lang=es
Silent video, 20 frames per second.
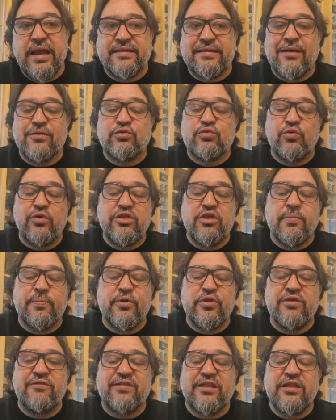Está obstruido
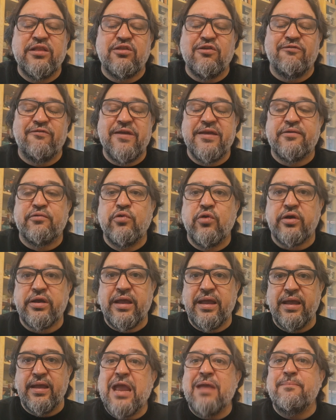por distintos vehículos
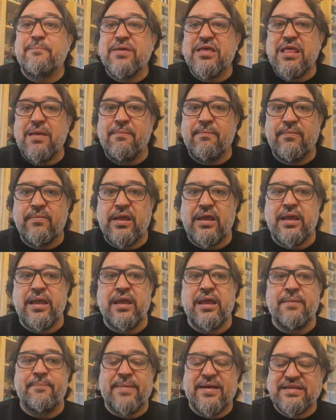que, impiden
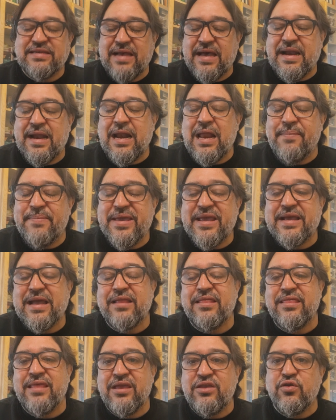eh, pasar a la
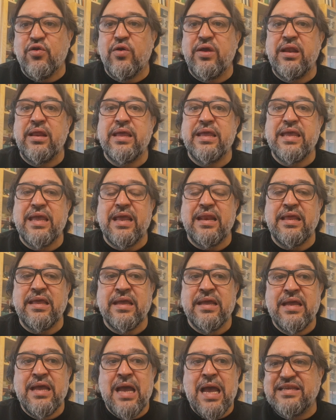pica de Joel y Eli.